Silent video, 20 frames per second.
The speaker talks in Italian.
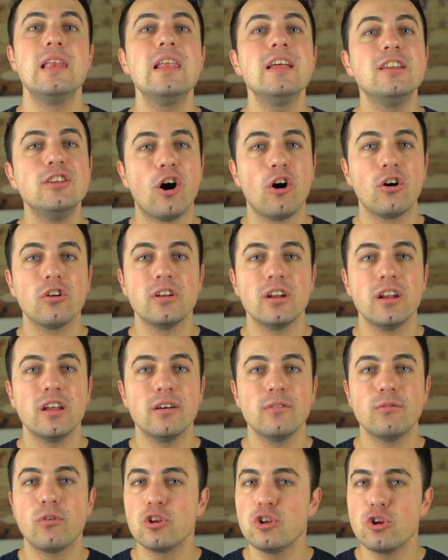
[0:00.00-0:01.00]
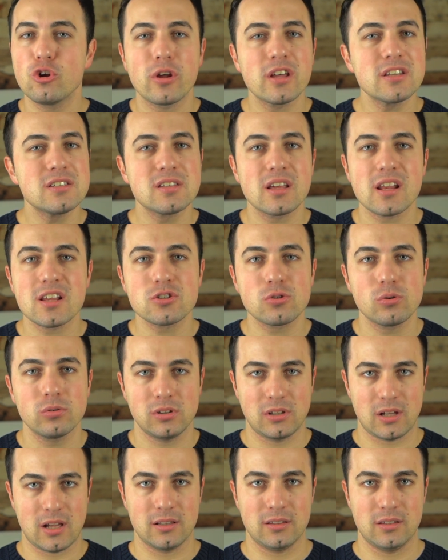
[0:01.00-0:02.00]
Le donne vogliono essere
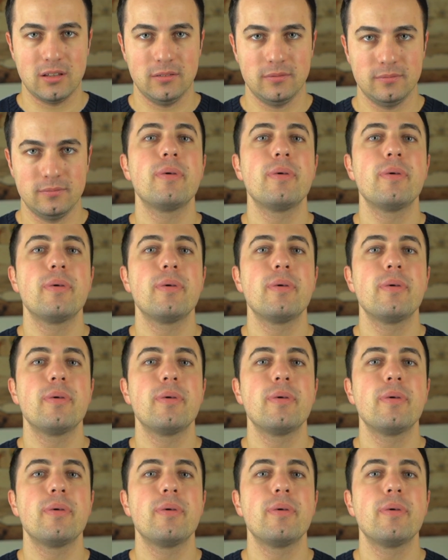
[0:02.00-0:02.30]
ascoltate.